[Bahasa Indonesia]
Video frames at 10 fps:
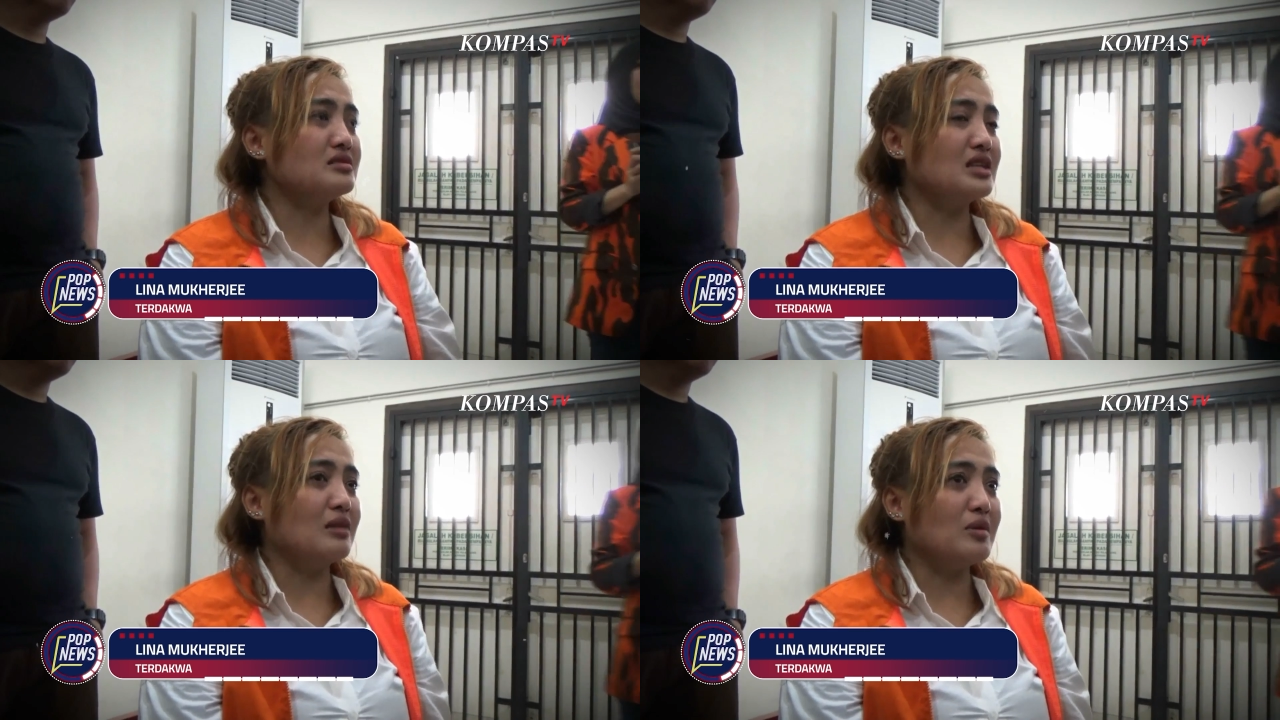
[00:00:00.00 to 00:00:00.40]

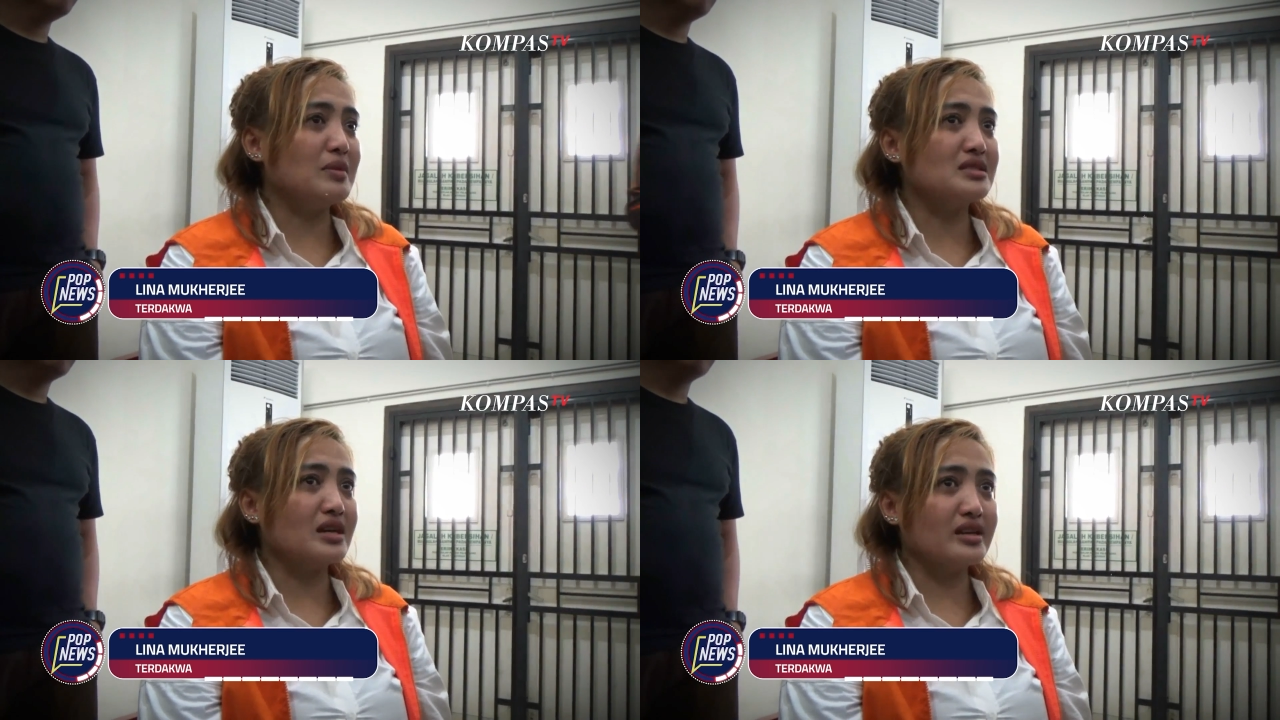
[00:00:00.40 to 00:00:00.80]
selama
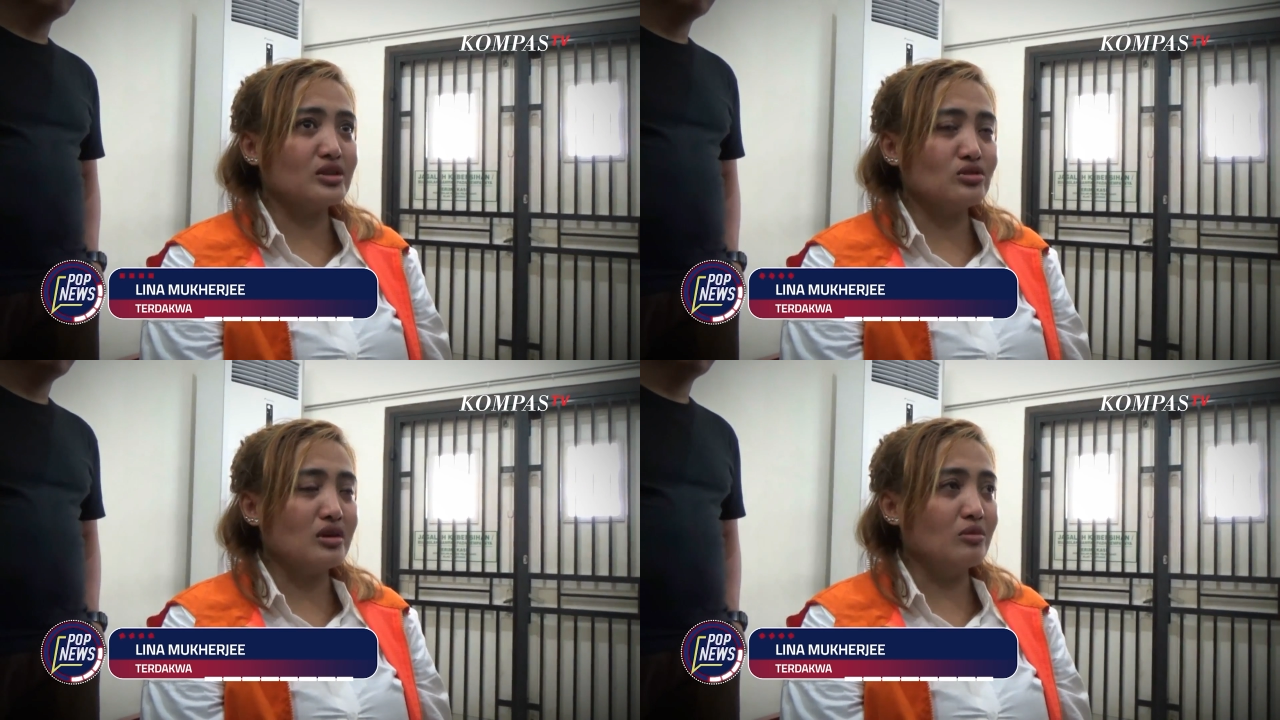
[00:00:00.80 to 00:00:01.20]
masa kayak
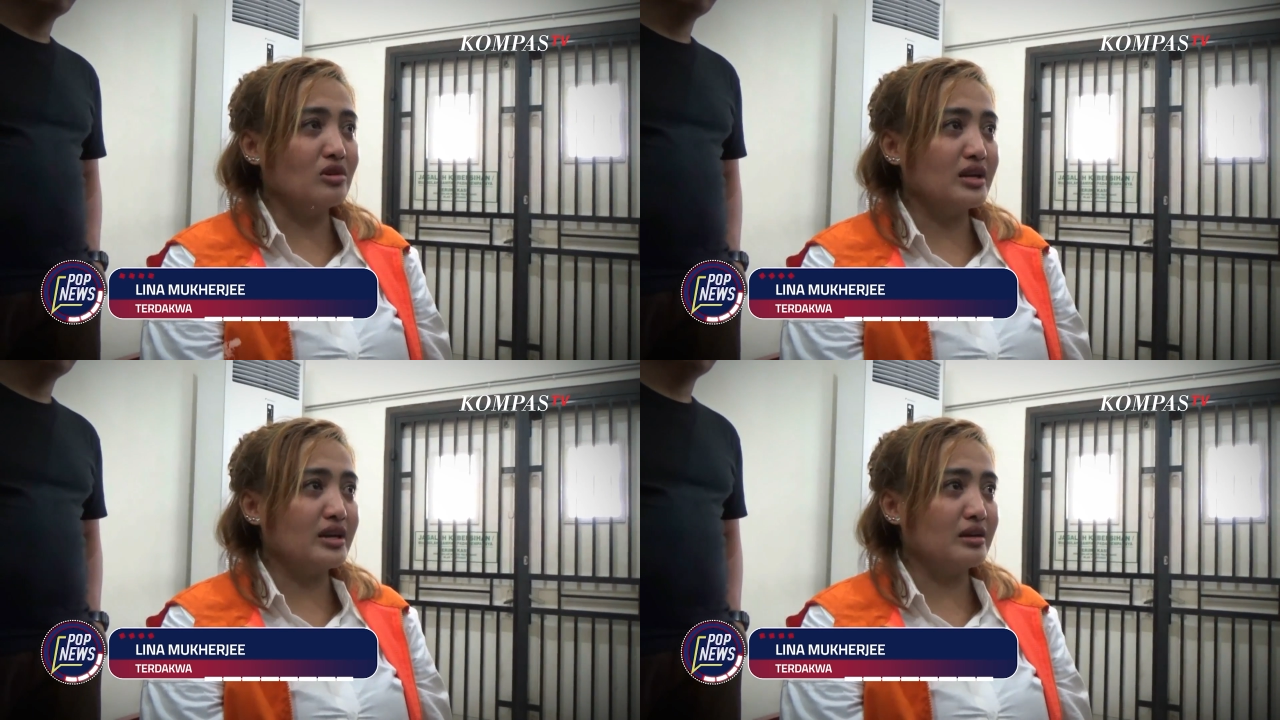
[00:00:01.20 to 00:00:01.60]
gitu nggak
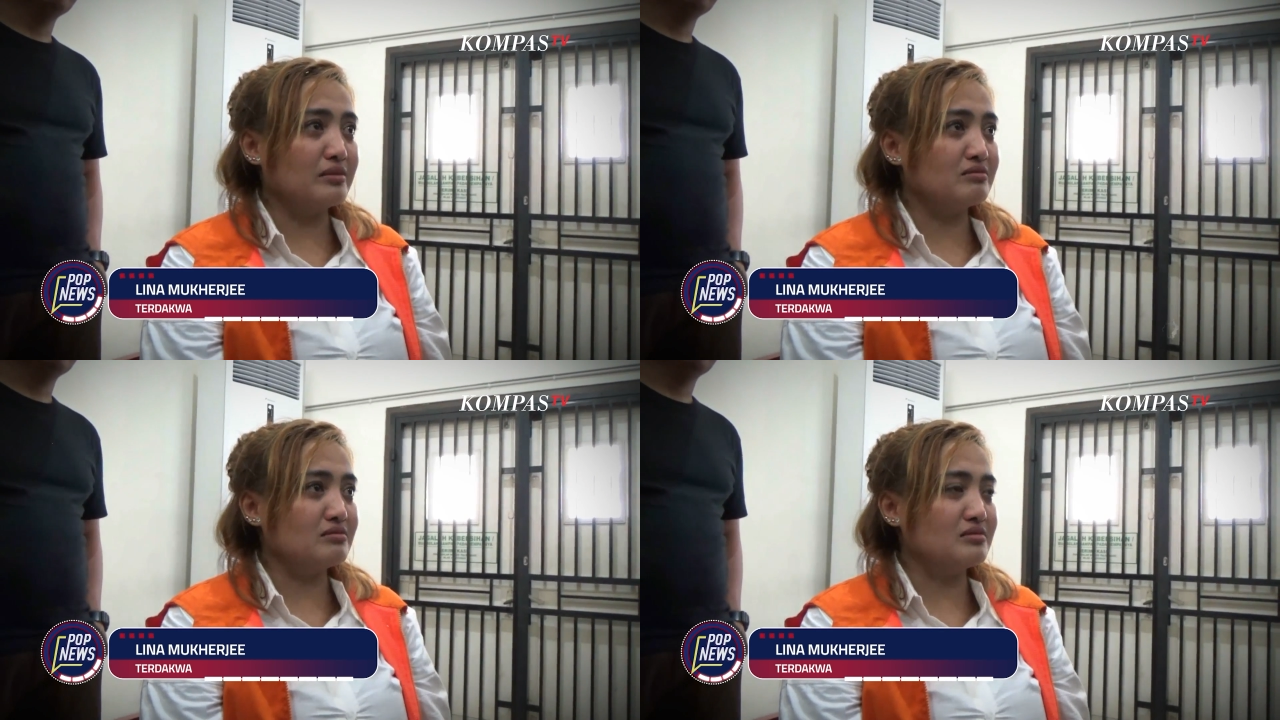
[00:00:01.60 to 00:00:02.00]
boleh, ya?
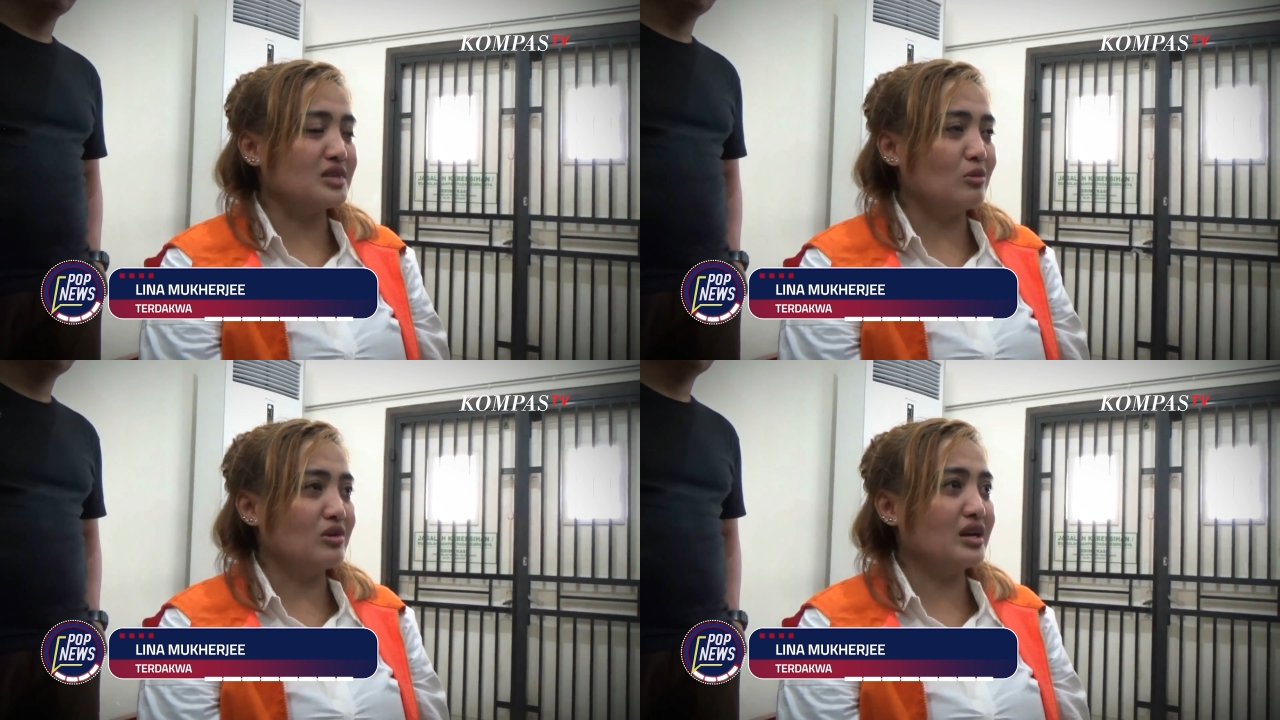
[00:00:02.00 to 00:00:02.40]

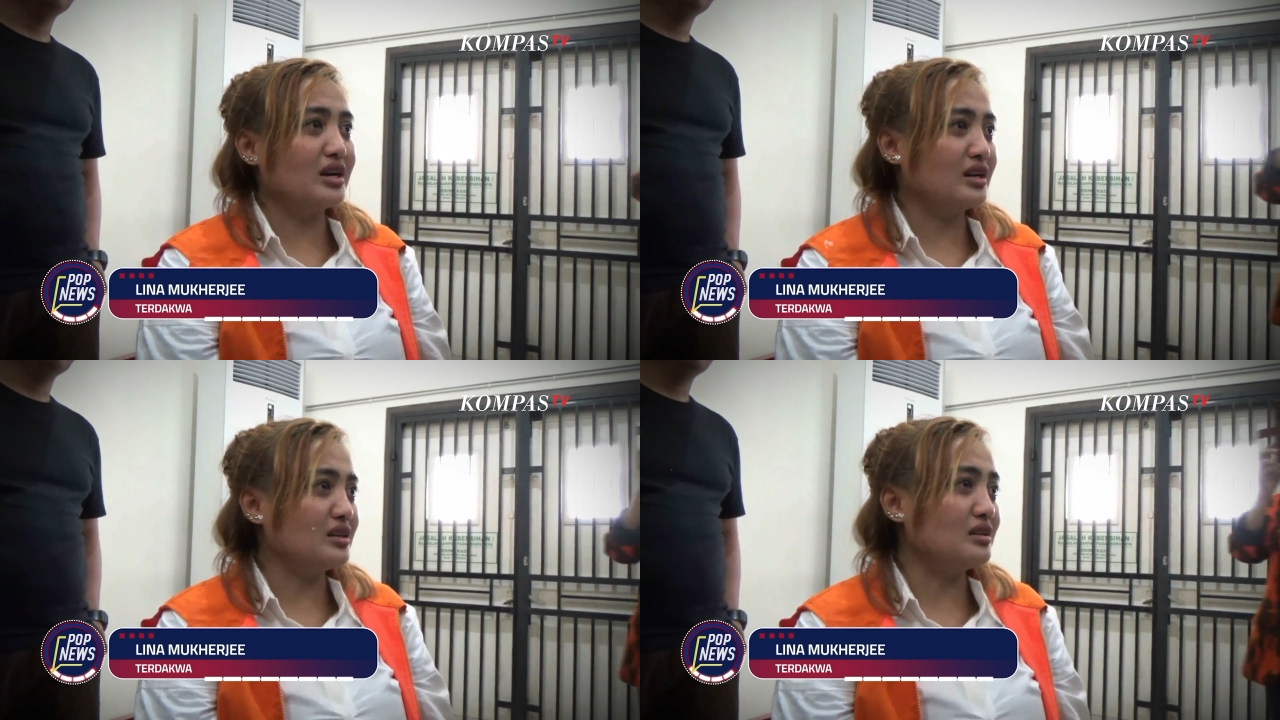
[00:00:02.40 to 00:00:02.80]
nggak boleh
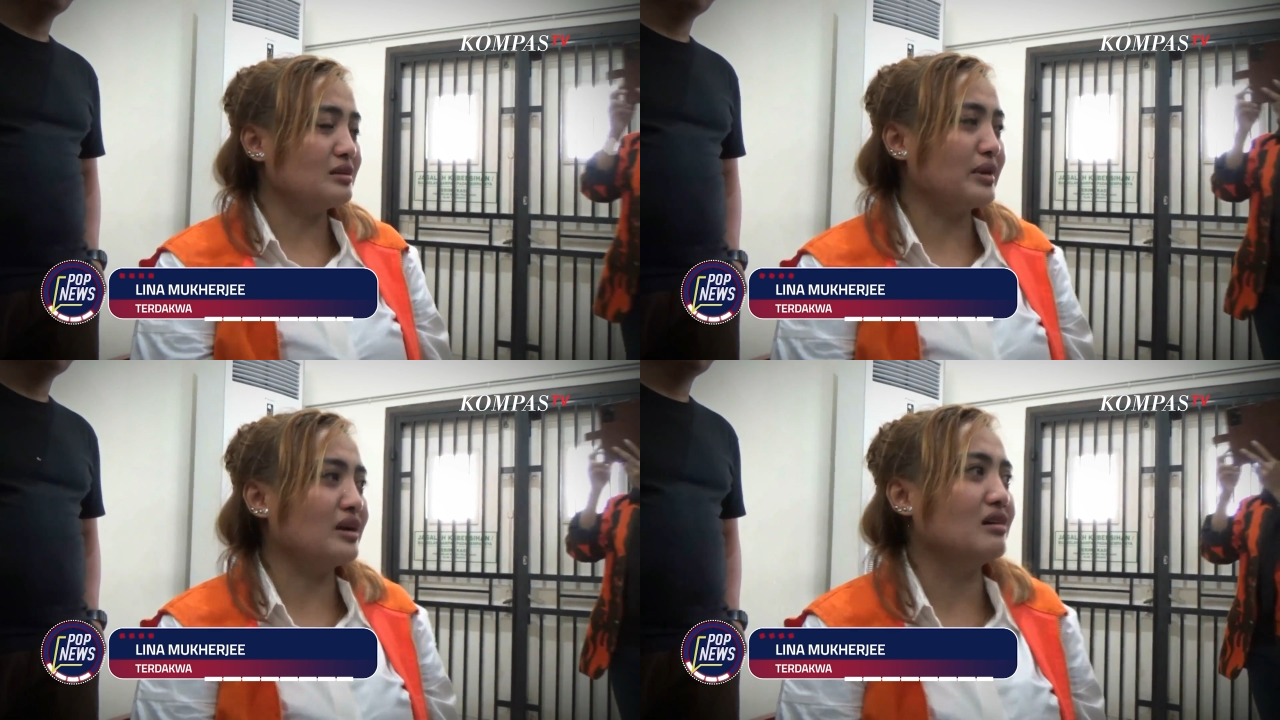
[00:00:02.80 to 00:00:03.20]
ini
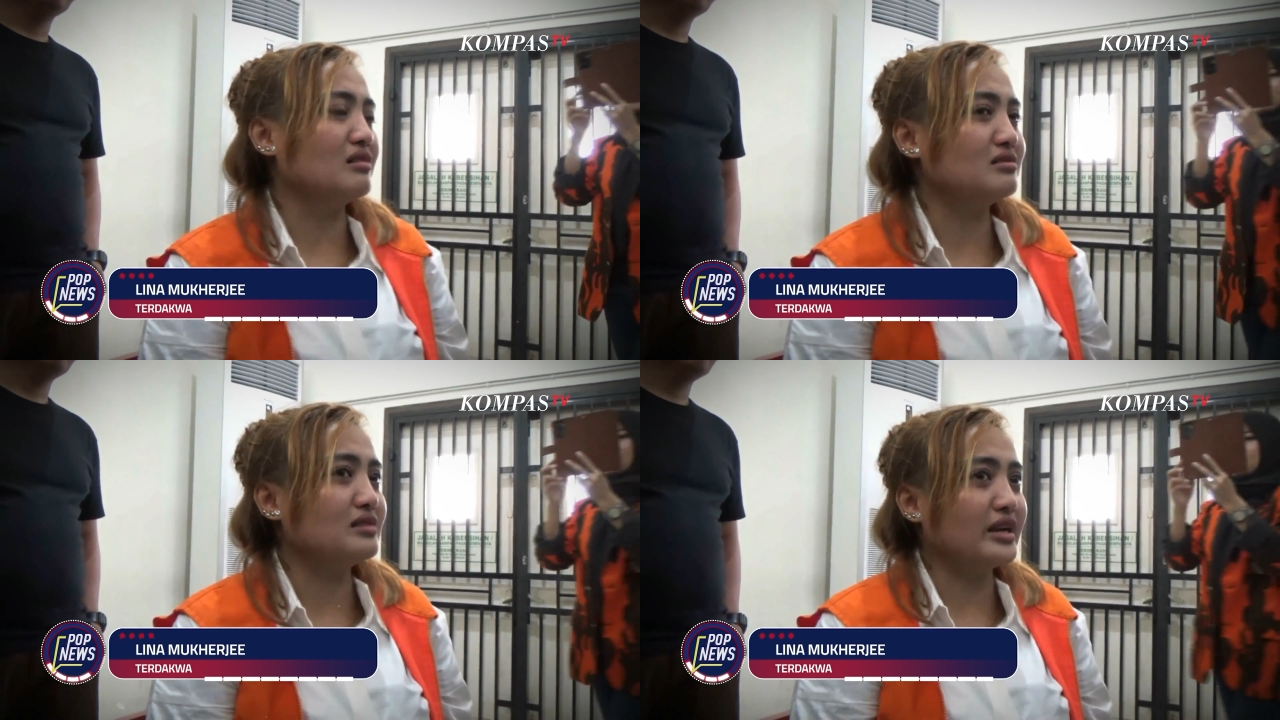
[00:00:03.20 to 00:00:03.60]
pegang
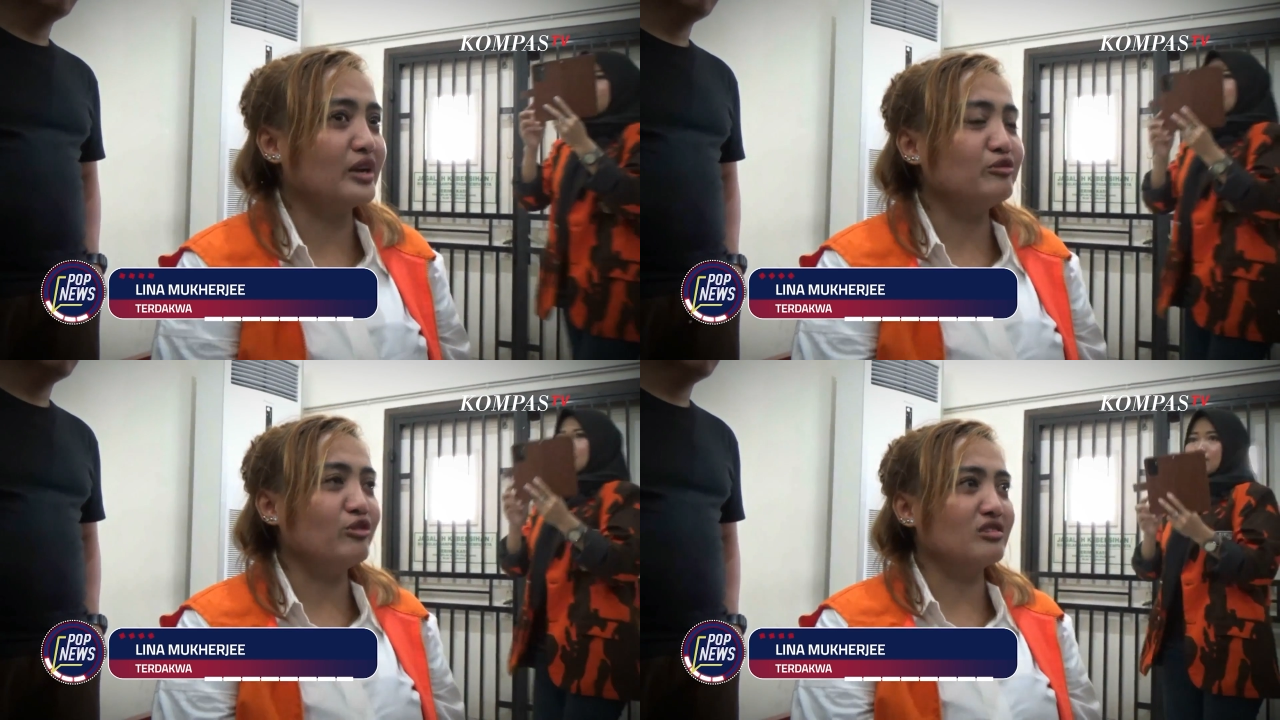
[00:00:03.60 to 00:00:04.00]

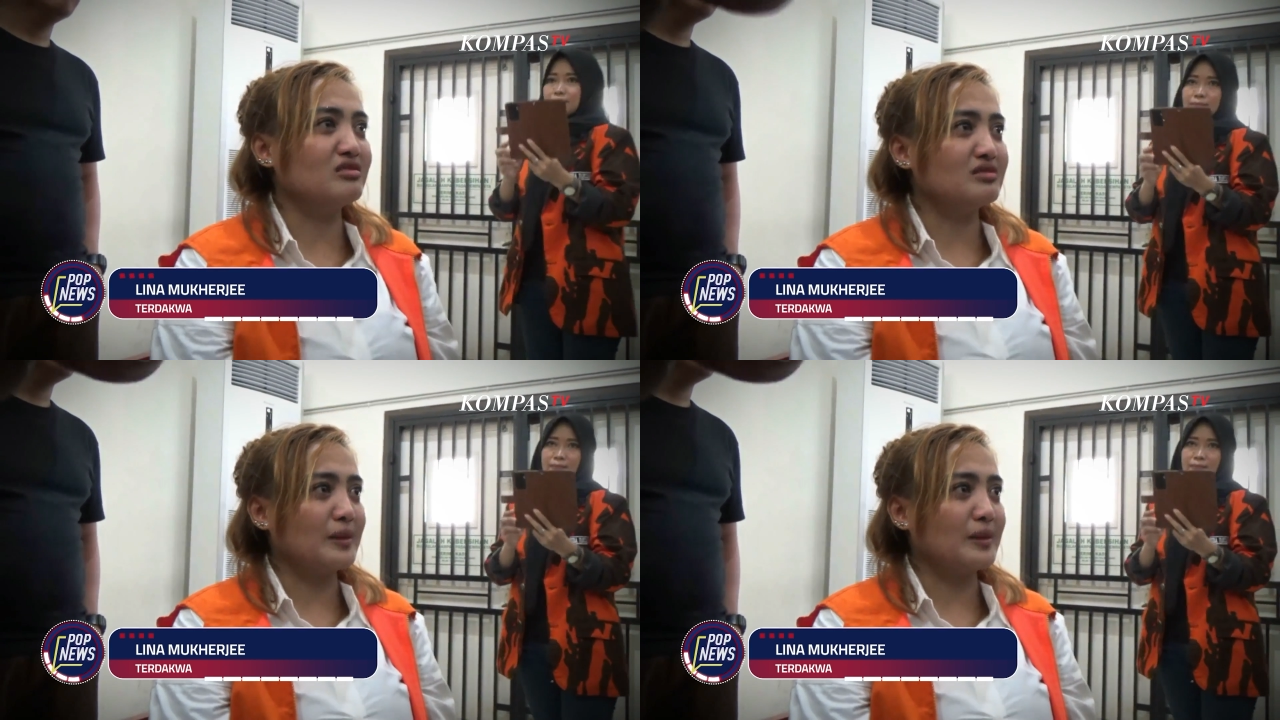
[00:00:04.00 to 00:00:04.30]
handphone. Oh,